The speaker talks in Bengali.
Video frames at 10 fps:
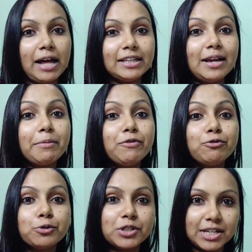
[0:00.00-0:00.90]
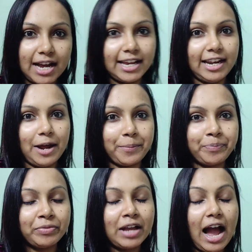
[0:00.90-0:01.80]
বাদে আমি ফুচকা খেলাম
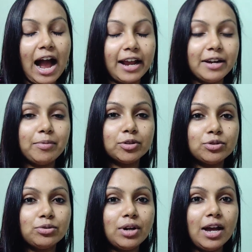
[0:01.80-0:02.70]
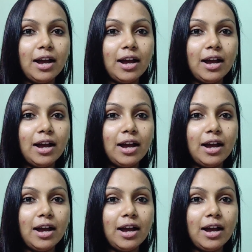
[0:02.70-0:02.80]
আগের বছর